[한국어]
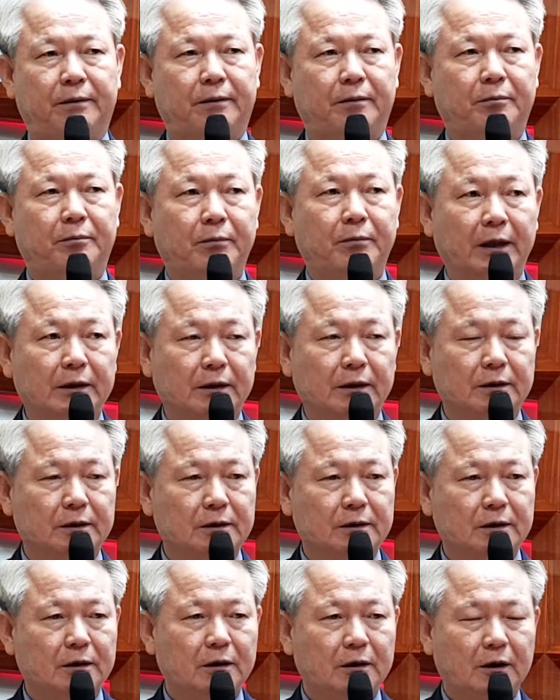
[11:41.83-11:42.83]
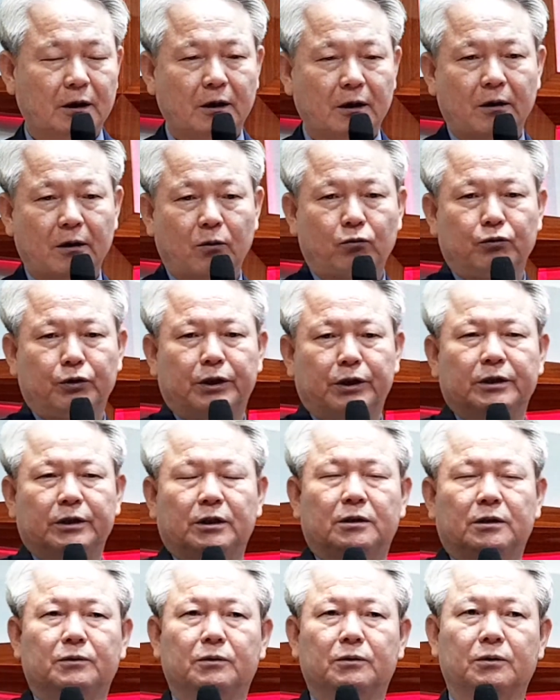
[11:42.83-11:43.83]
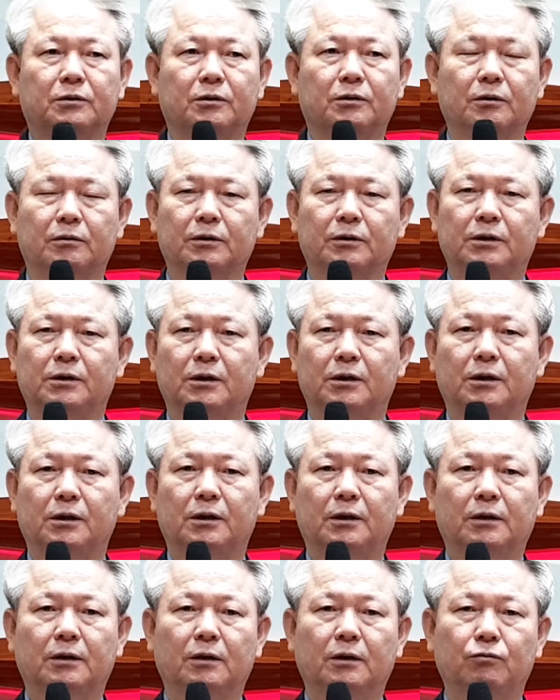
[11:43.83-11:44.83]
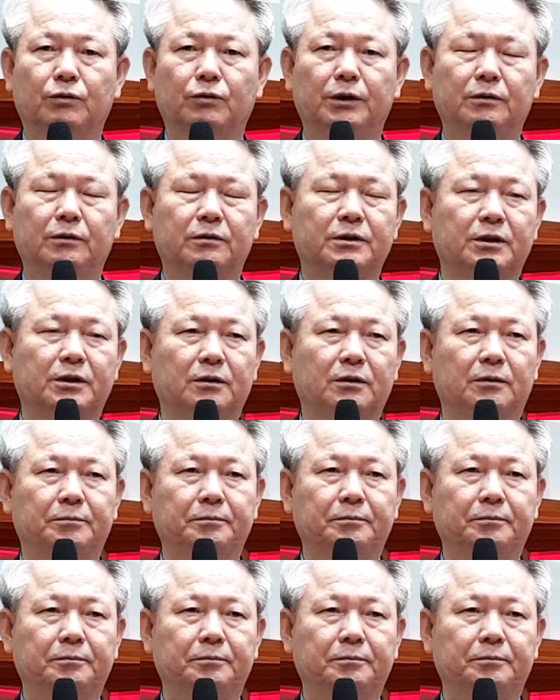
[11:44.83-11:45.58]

만일 우리가 이런 것들을, 그러니까 우리는 지금